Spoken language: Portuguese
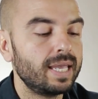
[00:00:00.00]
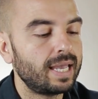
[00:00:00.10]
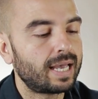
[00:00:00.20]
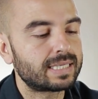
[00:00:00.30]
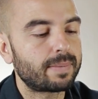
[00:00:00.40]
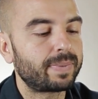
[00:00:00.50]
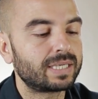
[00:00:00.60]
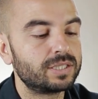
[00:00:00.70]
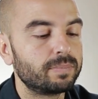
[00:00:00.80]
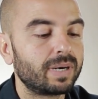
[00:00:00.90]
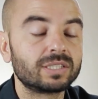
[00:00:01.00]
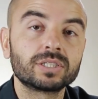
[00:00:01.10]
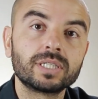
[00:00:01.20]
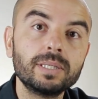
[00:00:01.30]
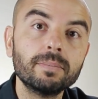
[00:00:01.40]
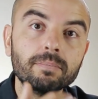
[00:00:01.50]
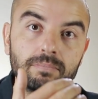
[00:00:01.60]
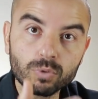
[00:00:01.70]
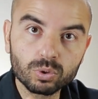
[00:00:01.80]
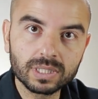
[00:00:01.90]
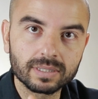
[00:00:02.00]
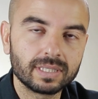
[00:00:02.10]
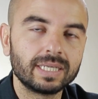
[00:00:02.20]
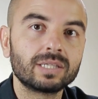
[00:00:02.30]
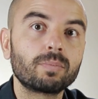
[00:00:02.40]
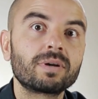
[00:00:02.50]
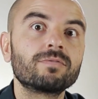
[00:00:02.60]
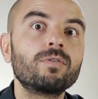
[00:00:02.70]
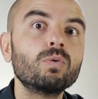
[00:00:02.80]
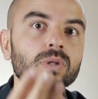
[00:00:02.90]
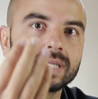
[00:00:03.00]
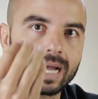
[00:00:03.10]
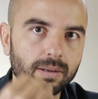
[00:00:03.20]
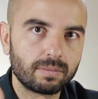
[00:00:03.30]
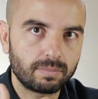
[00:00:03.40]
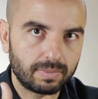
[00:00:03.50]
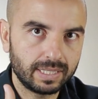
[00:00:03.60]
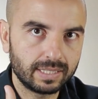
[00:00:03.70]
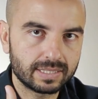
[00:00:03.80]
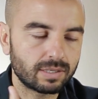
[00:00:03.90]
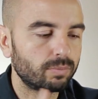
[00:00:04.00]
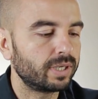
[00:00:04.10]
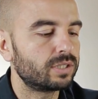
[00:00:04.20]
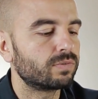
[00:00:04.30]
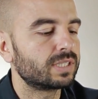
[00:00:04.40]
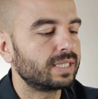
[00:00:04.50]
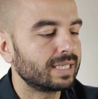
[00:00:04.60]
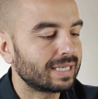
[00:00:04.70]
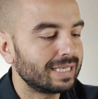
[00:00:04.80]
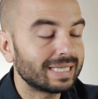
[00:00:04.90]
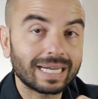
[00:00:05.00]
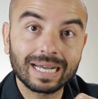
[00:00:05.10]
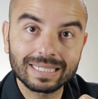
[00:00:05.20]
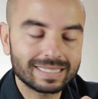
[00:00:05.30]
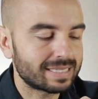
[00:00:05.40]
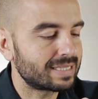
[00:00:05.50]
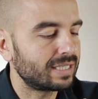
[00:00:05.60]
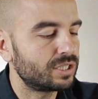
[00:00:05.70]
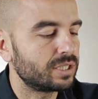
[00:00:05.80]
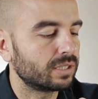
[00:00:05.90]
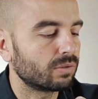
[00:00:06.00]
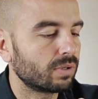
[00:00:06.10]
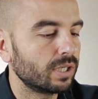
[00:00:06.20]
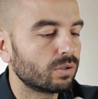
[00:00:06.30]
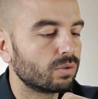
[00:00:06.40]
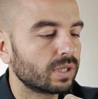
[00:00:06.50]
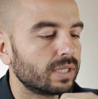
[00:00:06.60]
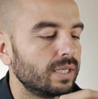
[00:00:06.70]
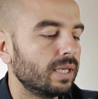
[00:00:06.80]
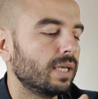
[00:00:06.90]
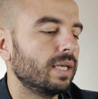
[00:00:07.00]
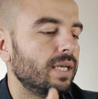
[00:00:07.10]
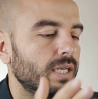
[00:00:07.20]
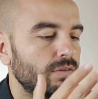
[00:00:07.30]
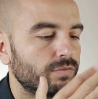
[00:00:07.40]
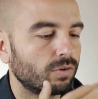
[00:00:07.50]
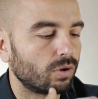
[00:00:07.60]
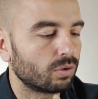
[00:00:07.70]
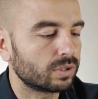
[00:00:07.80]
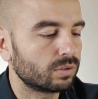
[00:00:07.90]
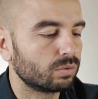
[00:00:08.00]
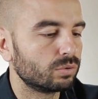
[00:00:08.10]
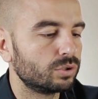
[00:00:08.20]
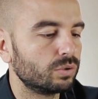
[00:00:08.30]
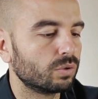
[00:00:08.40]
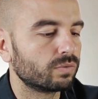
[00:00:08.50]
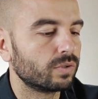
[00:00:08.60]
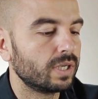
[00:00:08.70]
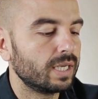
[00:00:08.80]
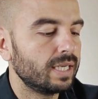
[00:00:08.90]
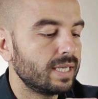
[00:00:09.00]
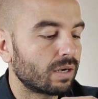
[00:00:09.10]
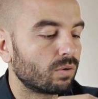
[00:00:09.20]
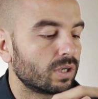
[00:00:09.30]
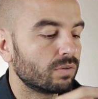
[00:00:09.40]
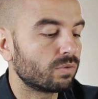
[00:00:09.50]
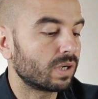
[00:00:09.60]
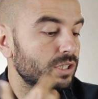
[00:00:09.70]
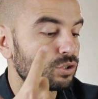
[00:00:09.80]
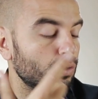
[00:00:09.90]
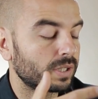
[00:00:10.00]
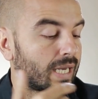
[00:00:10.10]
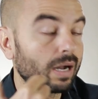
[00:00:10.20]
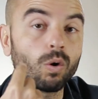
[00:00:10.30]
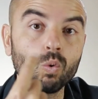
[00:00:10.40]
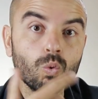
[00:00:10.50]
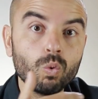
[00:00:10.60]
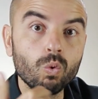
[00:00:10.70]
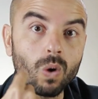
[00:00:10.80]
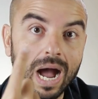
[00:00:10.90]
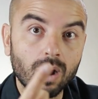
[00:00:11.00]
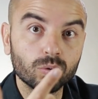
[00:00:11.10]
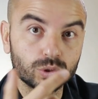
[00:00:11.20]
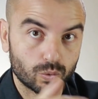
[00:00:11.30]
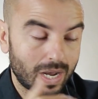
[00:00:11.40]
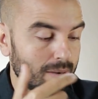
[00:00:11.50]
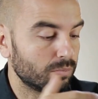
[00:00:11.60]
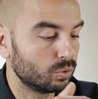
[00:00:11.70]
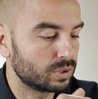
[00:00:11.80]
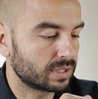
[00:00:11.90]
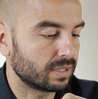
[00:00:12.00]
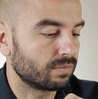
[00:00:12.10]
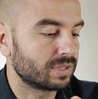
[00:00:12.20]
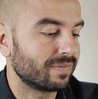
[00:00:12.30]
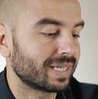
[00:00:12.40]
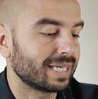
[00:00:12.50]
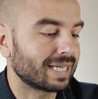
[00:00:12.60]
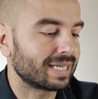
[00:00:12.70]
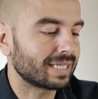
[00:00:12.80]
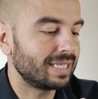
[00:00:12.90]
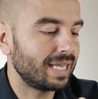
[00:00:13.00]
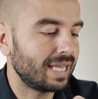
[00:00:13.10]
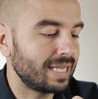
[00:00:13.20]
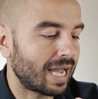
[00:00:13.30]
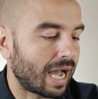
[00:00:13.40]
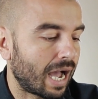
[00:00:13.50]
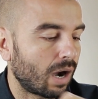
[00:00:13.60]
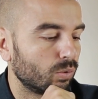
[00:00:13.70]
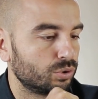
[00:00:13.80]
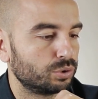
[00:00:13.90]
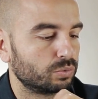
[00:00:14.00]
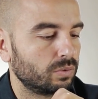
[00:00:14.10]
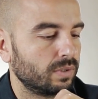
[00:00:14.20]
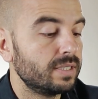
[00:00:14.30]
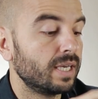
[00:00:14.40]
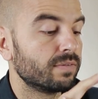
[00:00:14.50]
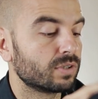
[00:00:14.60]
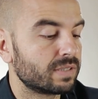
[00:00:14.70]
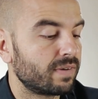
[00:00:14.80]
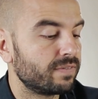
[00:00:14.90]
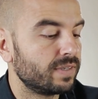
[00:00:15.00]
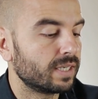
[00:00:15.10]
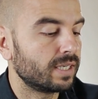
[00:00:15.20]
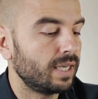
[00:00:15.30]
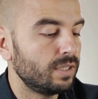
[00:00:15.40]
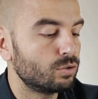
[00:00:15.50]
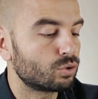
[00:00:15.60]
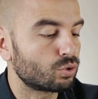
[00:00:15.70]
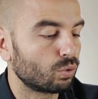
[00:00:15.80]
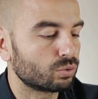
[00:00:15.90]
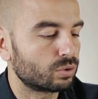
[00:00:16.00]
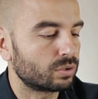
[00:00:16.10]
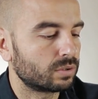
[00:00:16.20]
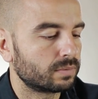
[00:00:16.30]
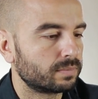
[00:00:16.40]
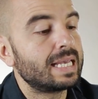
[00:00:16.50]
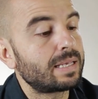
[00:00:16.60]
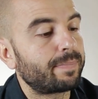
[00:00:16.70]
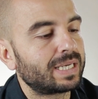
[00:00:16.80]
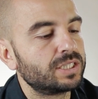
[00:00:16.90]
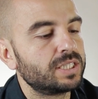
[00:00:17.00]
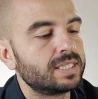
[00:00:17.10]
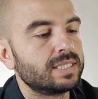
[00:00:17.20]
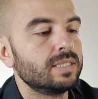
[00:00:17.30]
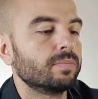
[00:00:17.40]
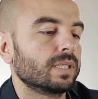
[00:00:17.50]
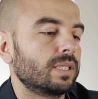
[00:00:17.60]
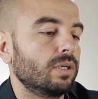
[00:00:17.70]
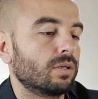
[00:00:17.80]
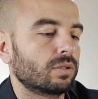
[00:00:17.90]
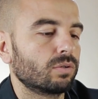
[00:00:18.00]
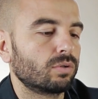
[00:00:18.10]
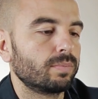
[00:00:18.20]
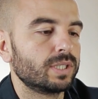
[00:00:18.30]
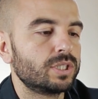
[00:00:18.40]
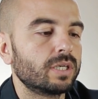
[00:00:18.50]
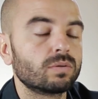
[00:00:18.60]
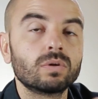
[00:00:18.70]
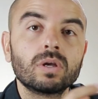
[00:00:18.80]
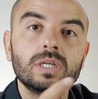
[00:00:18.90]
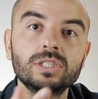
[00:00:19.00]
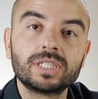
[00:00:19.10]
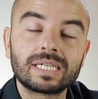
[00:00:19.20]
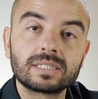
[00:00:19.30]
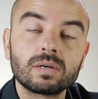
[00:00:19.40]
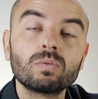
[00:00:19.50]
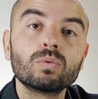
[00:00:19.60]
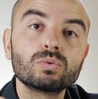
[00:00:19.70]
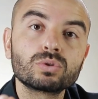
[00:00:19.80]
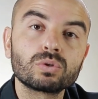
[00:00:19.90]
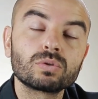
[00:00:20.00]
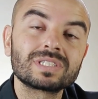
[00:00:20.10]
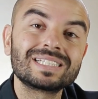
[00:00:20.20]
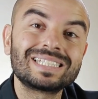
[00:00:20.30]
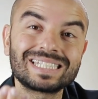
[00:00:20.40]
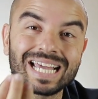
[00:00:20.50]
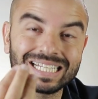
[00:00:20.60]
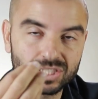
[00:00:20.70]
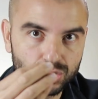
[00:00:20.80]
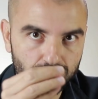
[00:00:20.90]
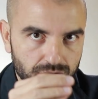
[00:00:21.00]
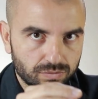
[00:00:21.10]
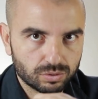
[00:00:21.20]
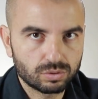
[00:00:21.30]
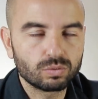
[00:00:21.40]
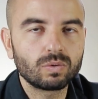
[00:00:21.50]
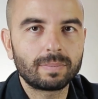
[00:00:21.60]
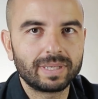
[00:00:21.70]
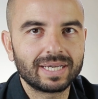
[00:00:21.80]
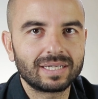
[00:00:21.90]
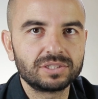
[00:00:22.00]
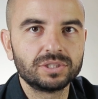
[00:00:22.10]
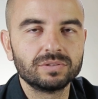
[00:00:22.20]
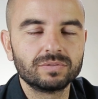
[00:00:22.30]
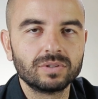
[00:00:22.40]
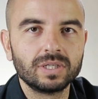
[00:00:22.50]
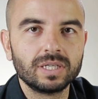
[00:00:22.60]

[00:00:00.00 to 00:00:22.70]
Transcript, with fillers: essa parte de baixo aqui muda. Então, para voltar inicialmente, você tem que clicar nessa setinha. Então, clicou aqui, ele volta tudo de novo. E agora eu vou adicionar o áudio, a música. Você vai clicar aqui em áudio. E aí você vai vir aqui em sons. Essa parte de cima aqui, ó, que eu estou mexendo, já são os sons nativos do aplicativo.